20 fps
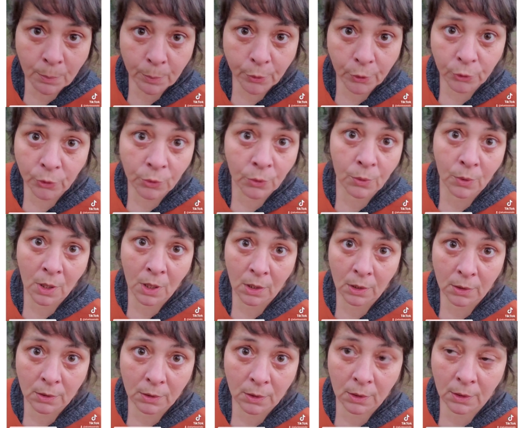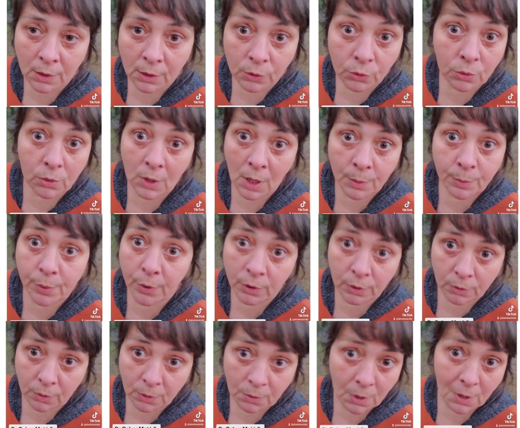n'importe quoi. tu
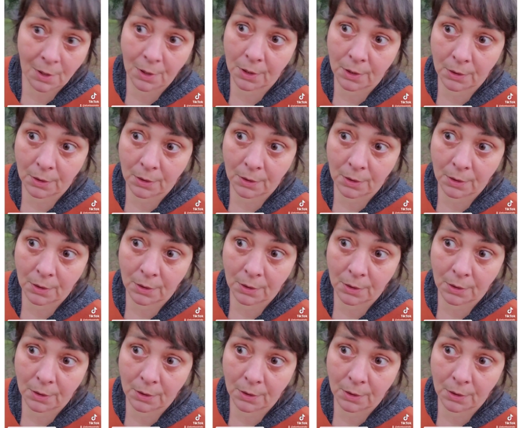n'importe quoi.